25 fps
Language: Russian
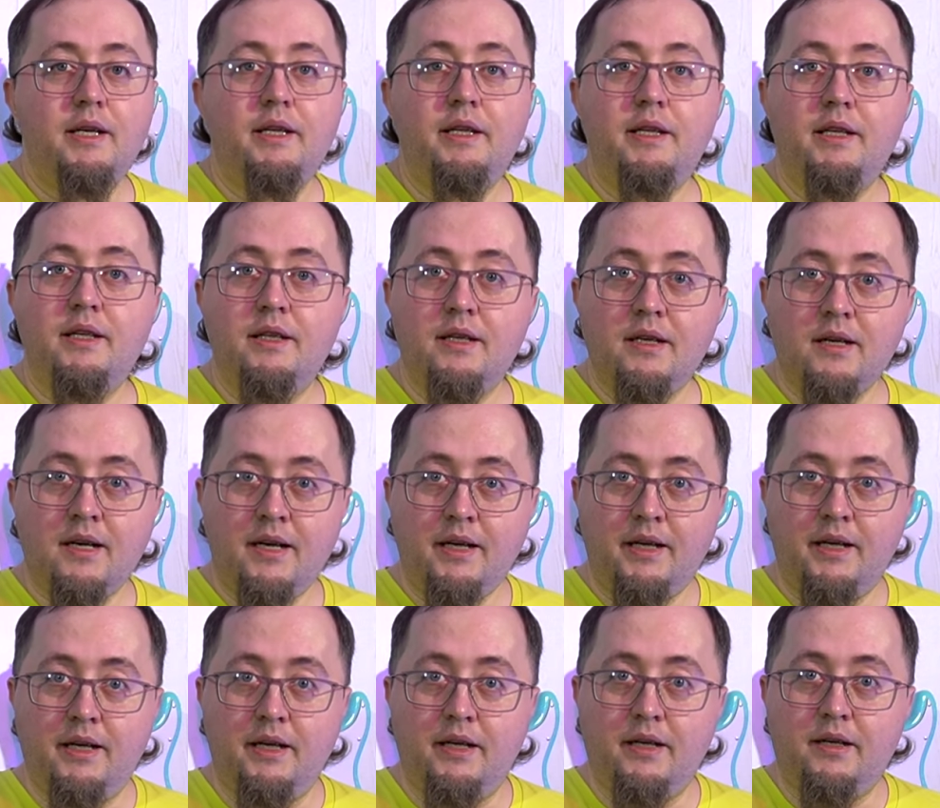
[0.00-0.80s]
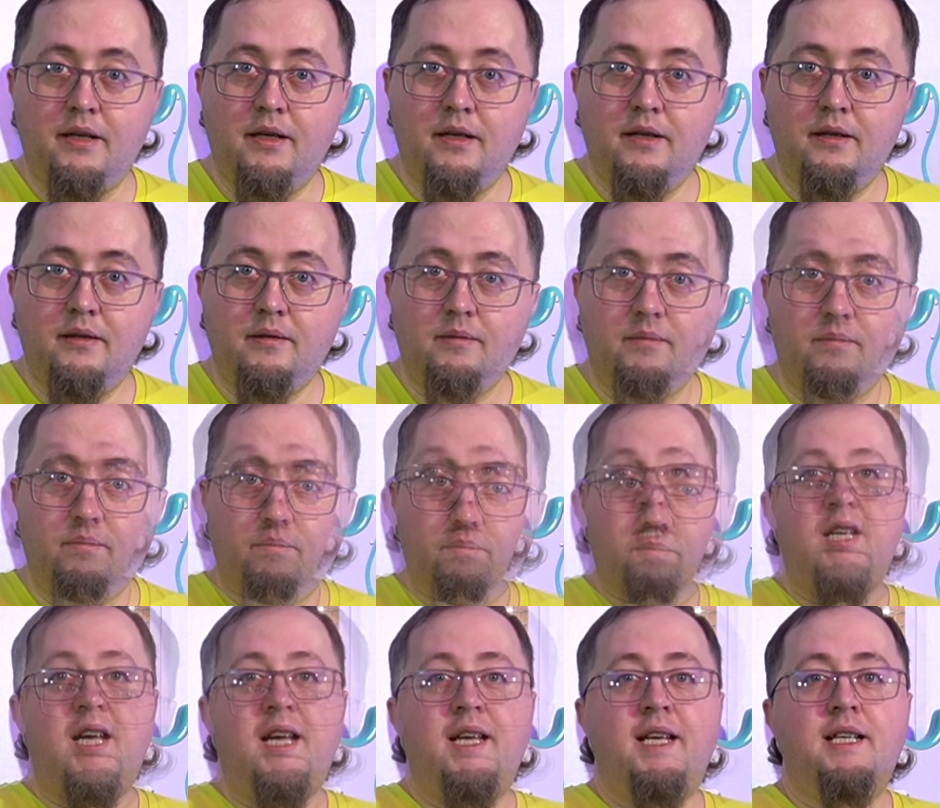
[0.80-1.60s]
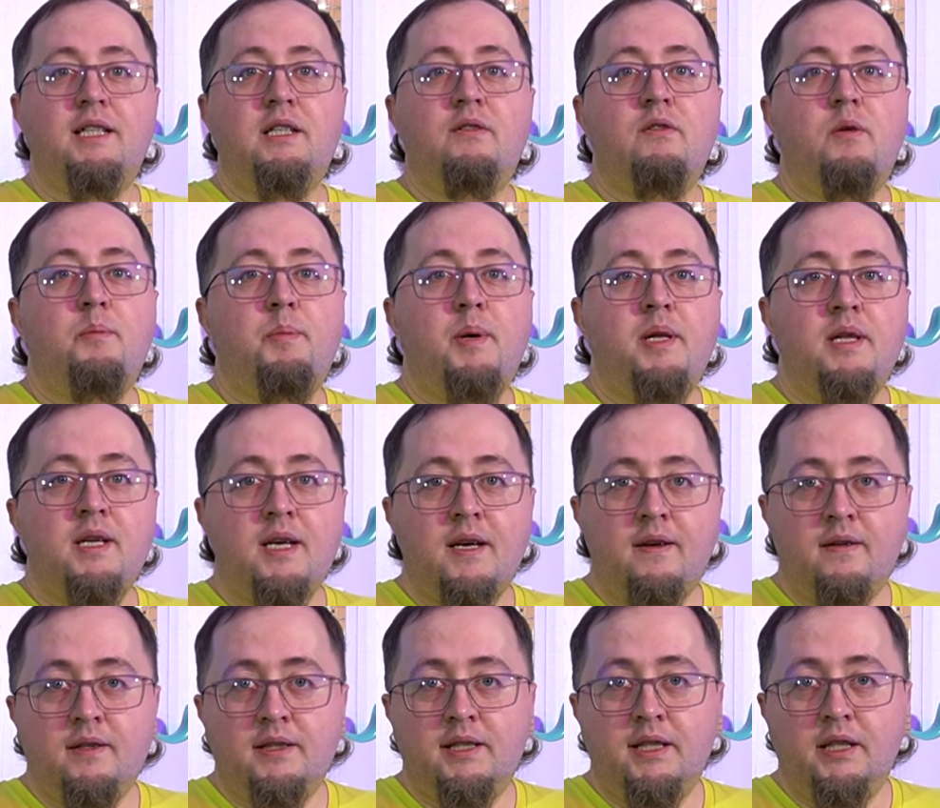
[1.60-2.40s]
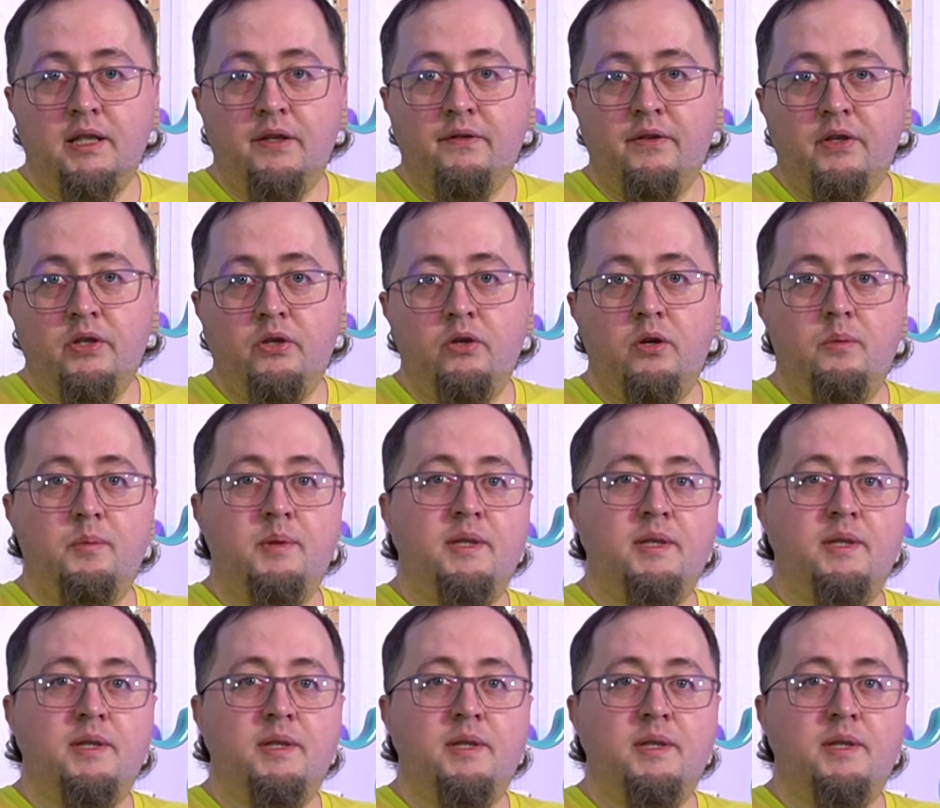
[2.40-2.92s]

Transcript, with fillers: недорогих Друзья, если вам понравилось это видео,